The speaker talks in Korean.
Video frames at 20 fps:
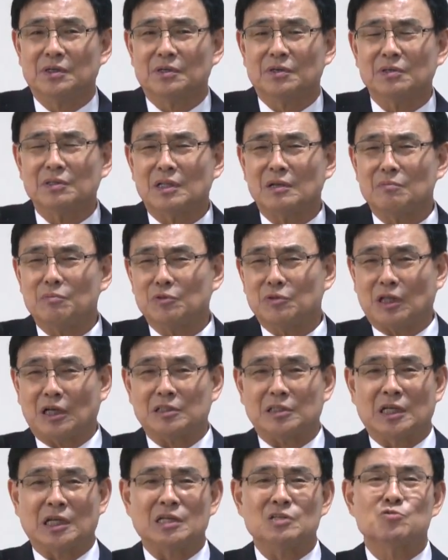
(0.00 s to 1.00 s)
그런데 뭐
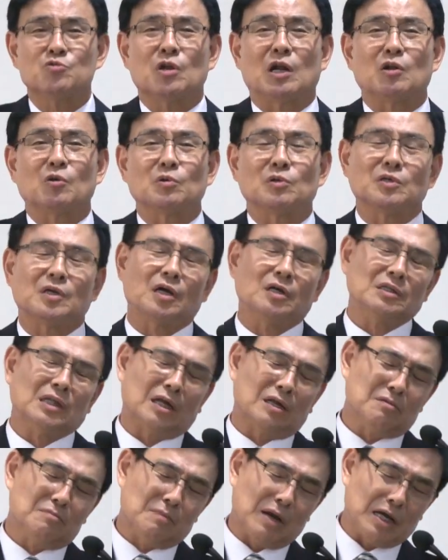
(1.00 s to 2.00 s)
대단한 줄 알고 아
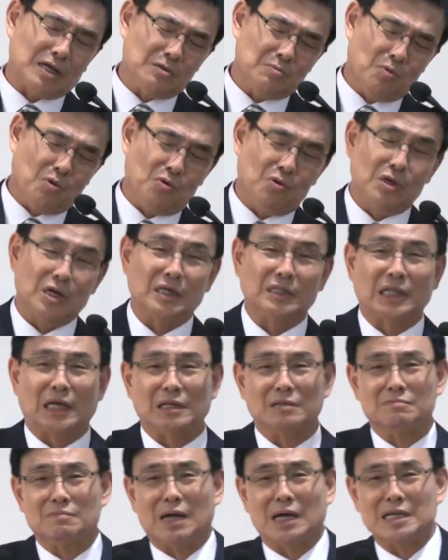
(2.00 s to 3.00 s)
나는 많이 몰라
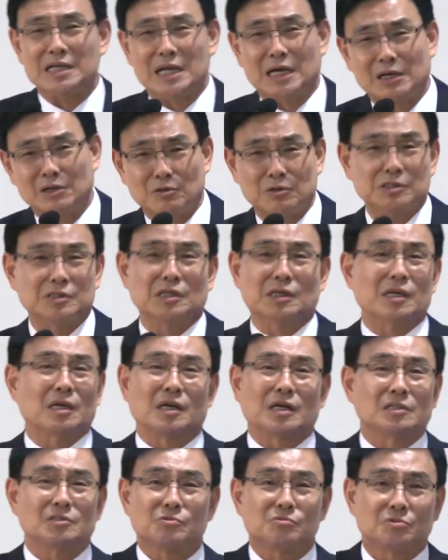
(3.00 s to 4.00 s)
나는 많이 알아 이렇게
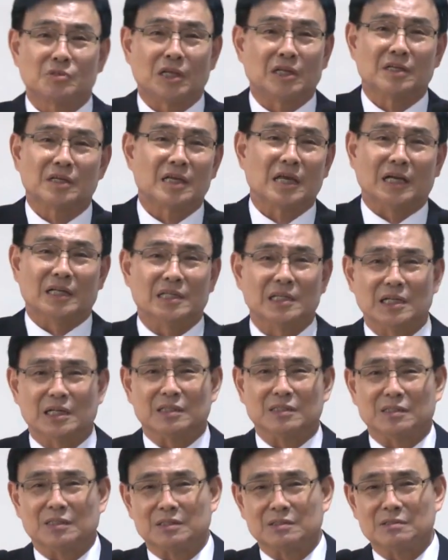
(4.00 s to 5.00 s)
해가지고 되는 게
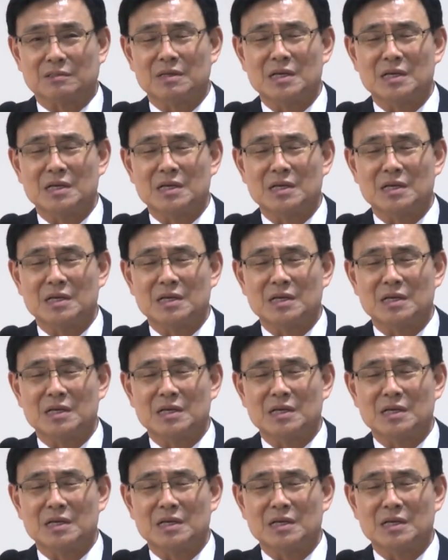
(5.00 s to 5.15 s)
아니라 그게